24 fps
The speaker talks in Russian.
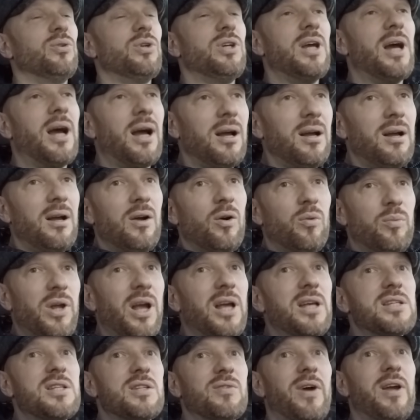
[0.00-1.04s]
но я, у
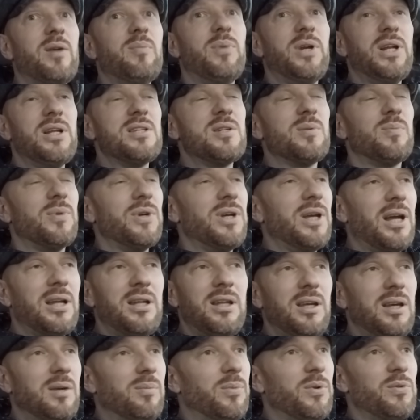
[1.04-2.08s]
меня есть свои принципы, я
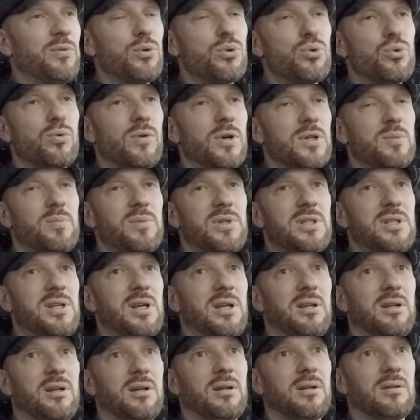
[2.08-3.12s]
не повезу вас без
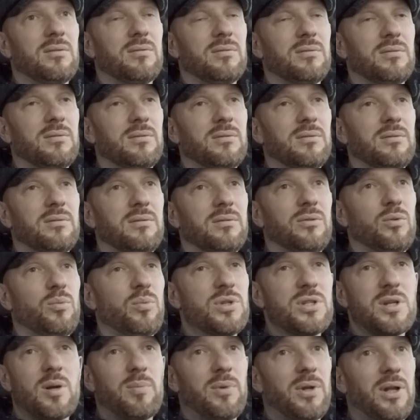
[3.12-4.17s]
денег. Ну,
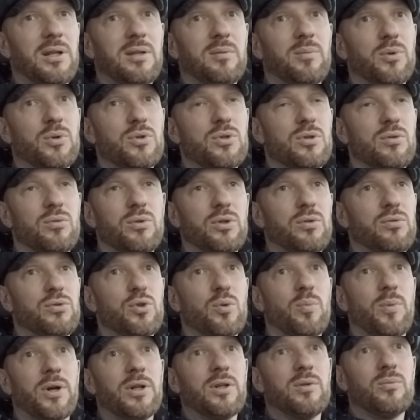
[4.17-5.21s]
без оплаты просто. Вот и
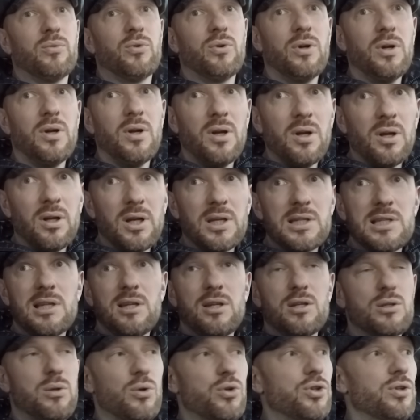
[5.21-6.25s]
все. Поэтому, если
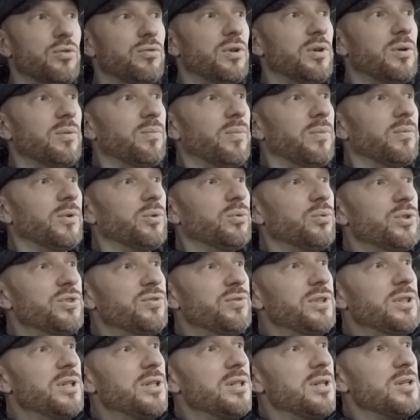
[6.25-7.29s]
не сложно, вы
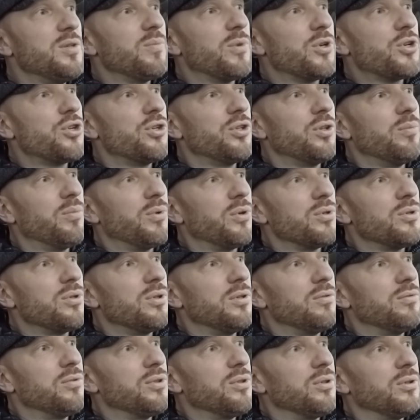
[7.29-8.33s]
выйдете из машины
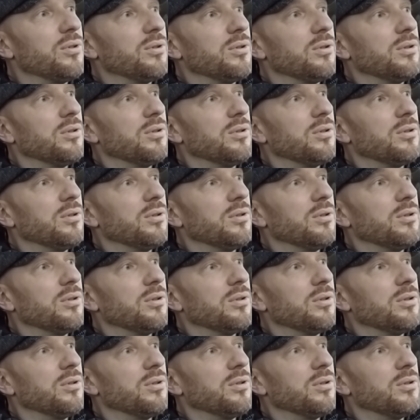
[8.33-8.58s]
просто и все.